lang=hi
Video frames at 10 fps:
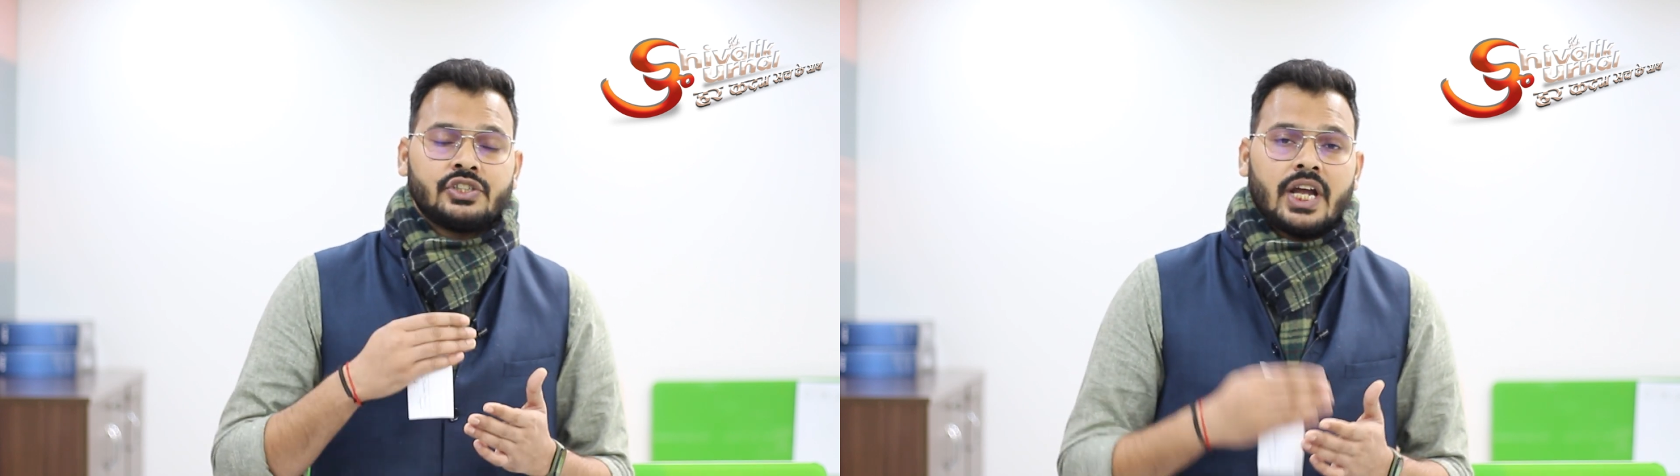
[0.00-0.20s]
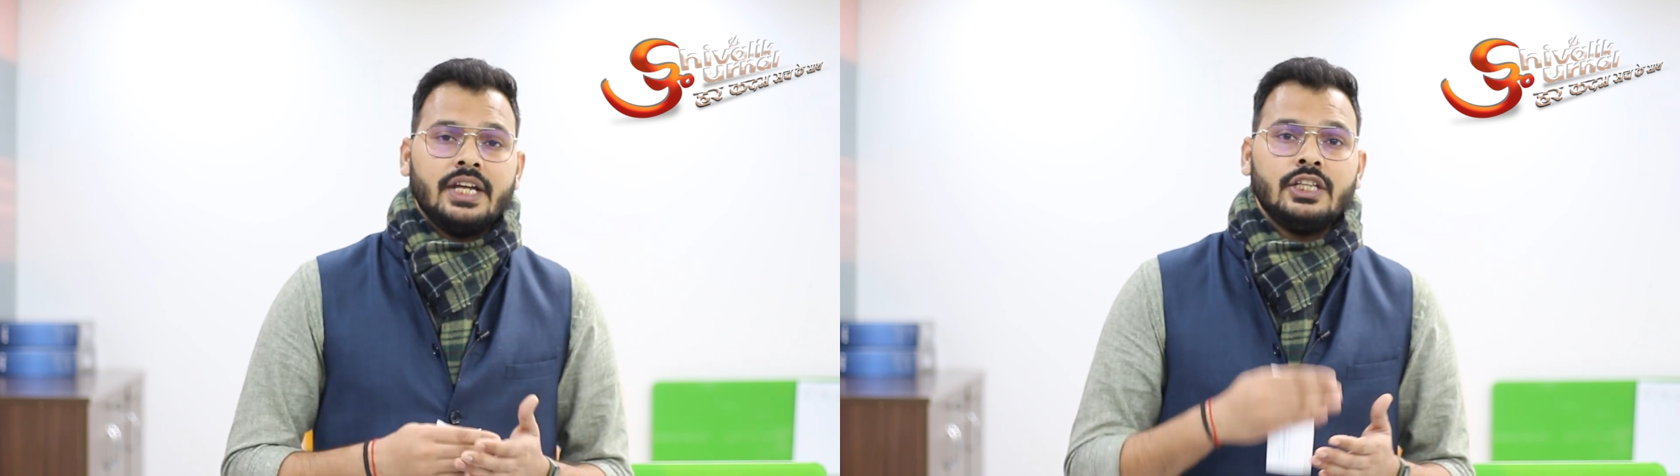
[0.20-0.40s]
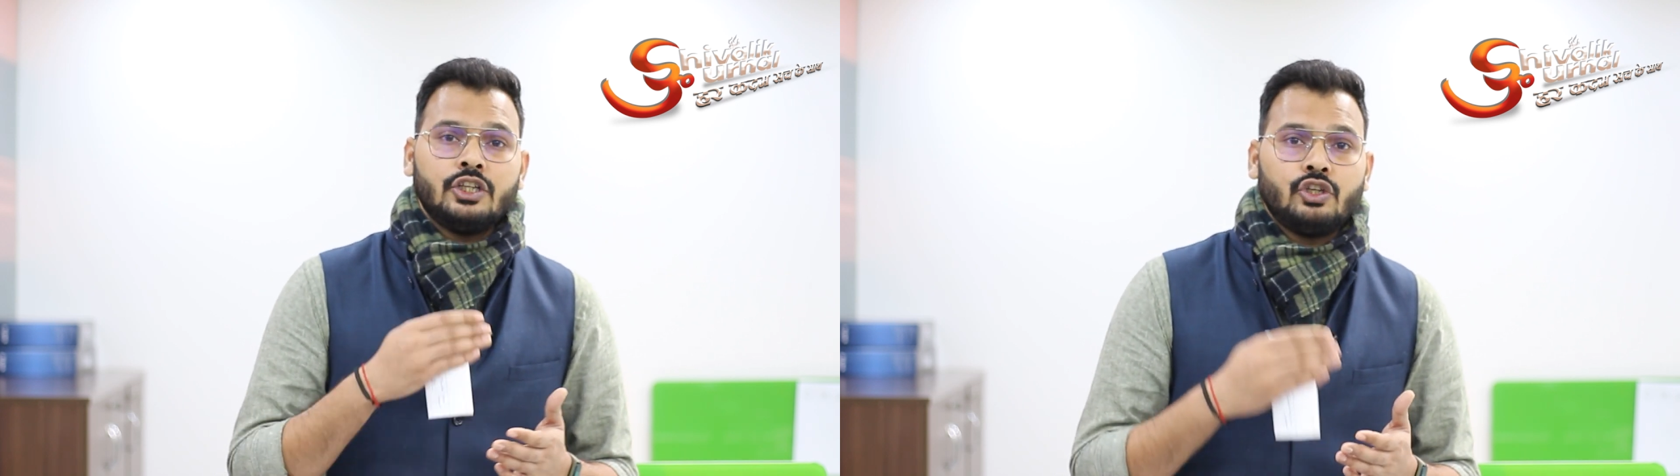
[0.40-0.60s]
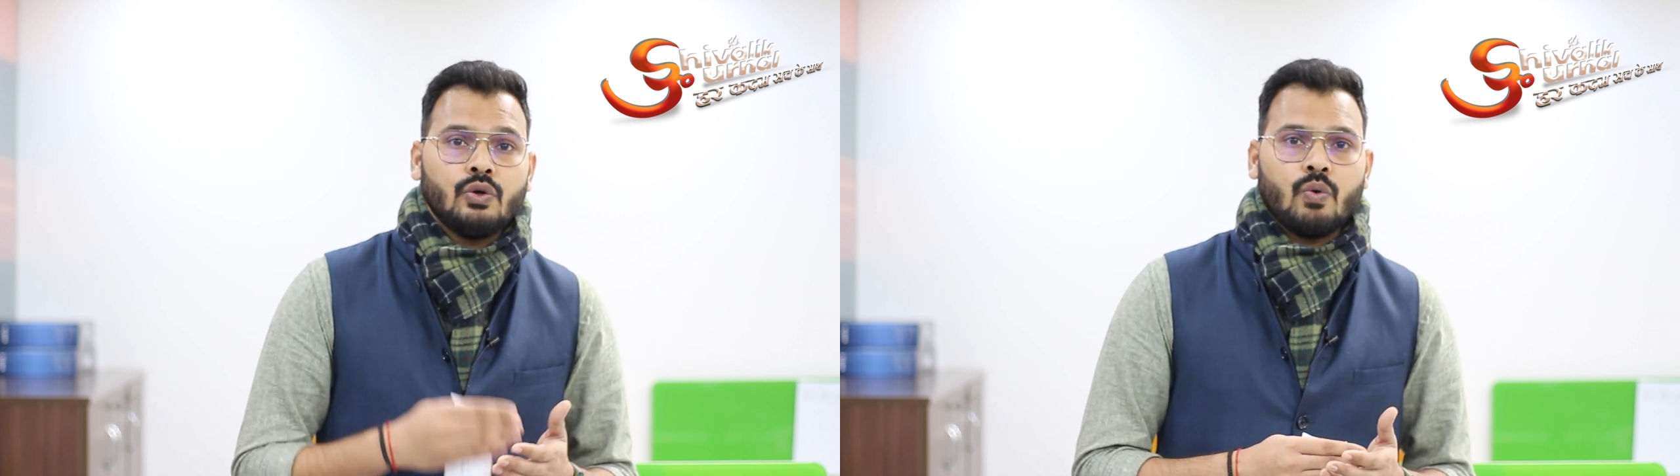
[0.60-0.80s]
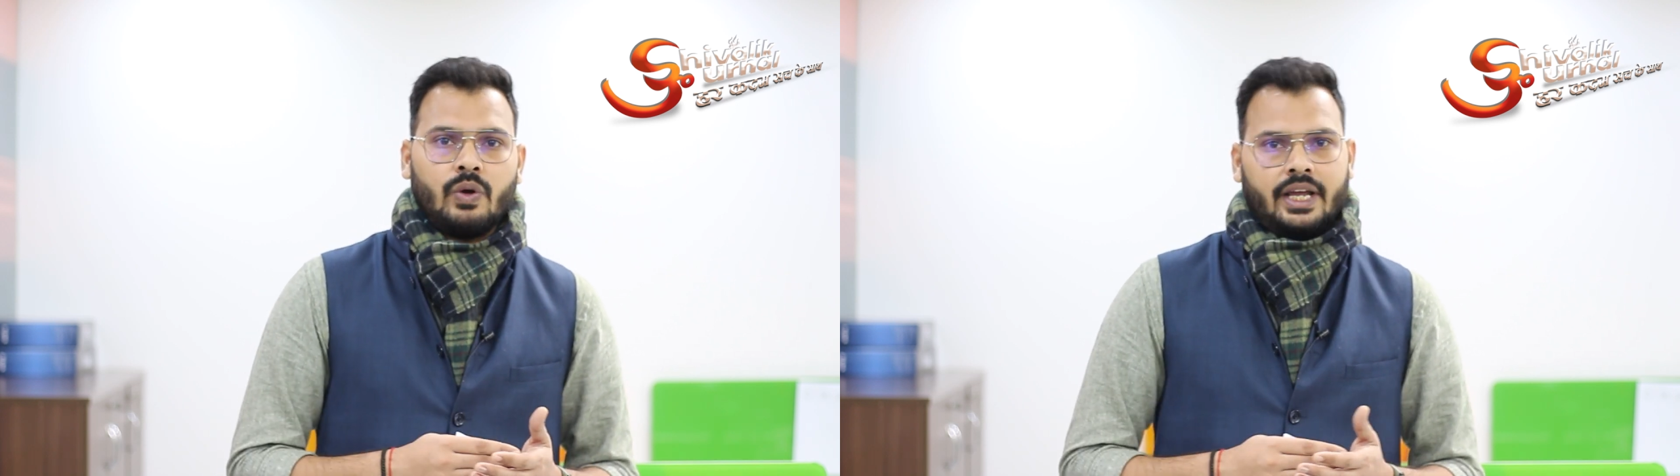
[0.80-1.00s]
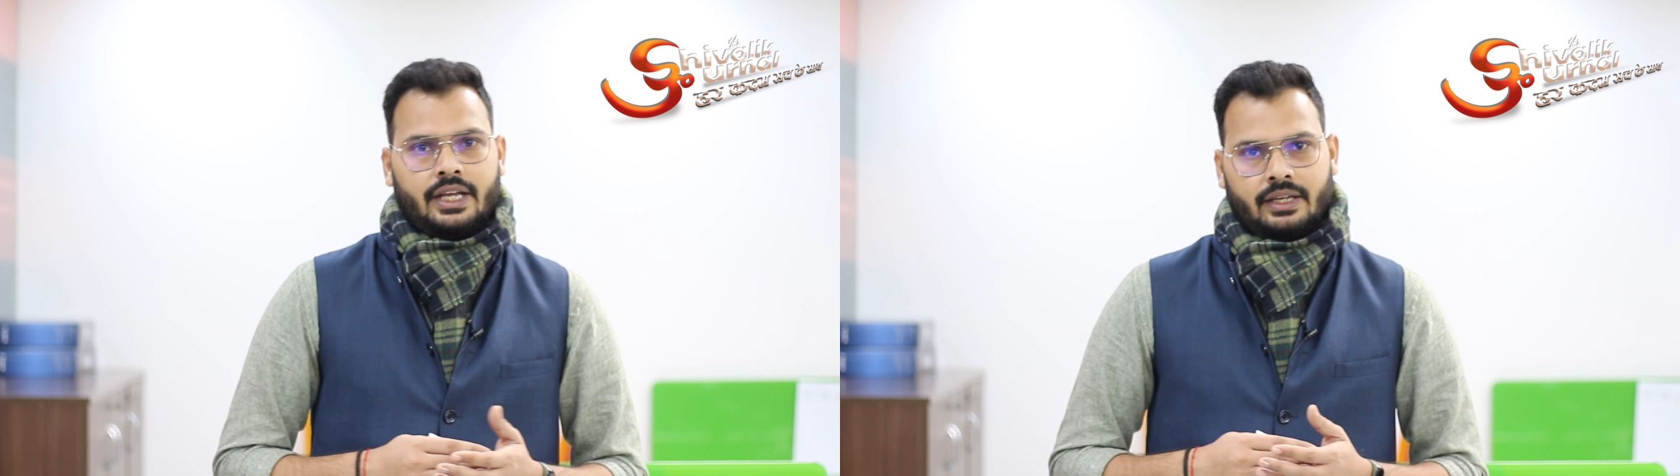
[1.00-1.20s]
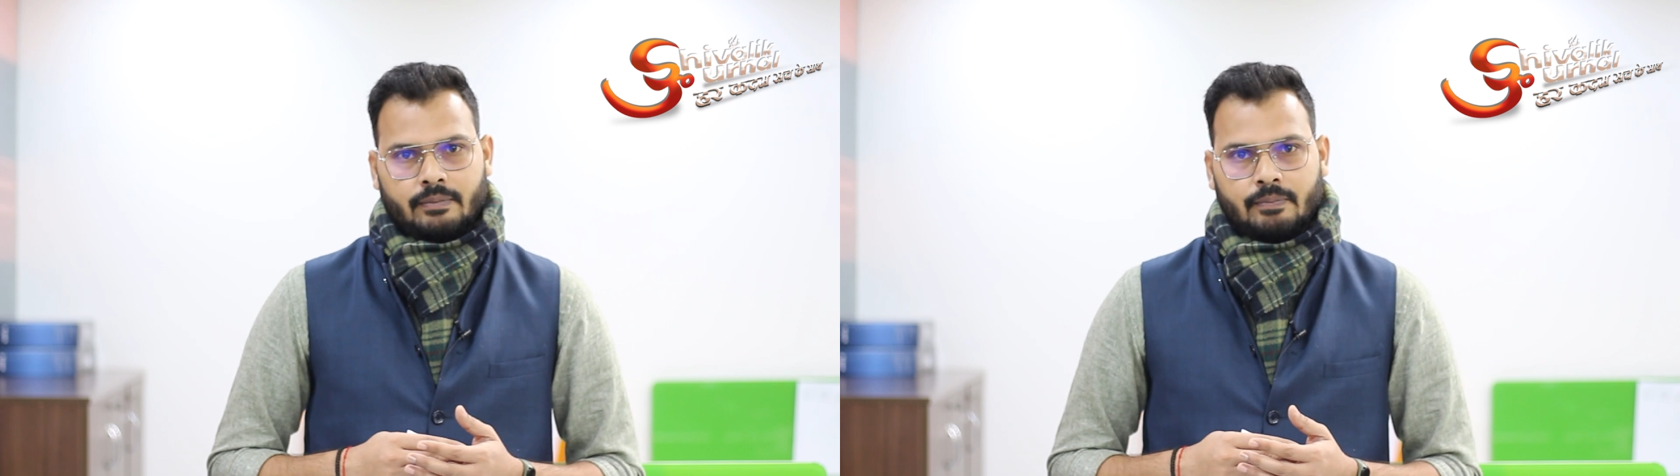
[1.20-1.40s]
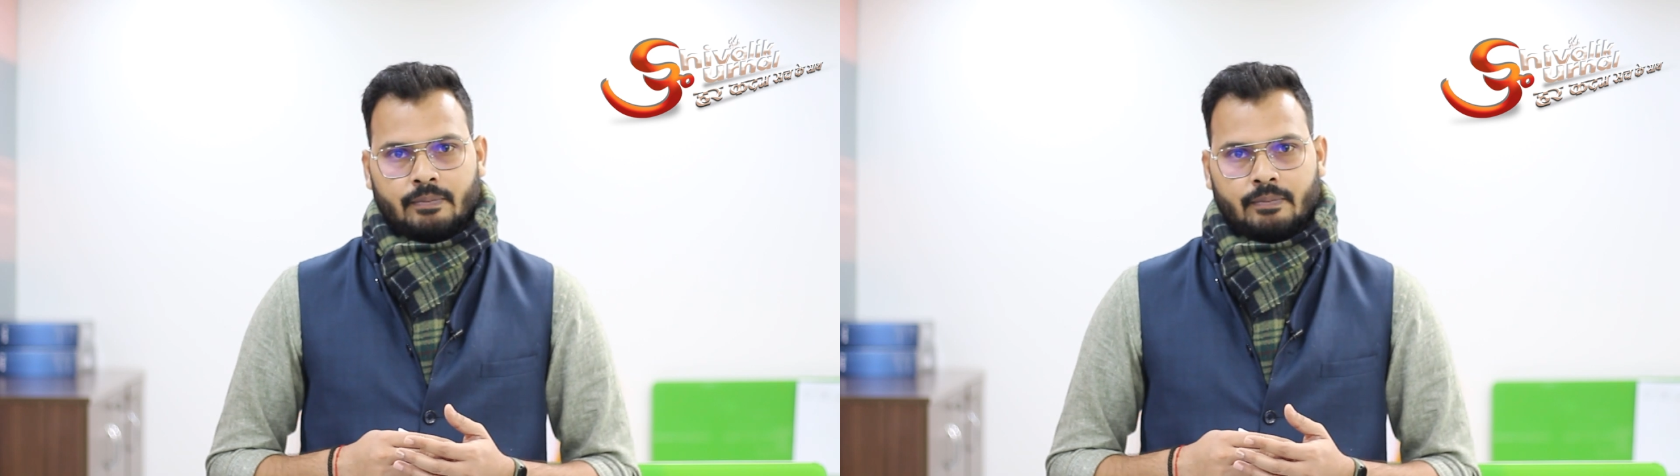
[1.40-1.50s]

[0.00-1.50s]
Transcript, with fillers: शहीद क्यों हो रहे हैं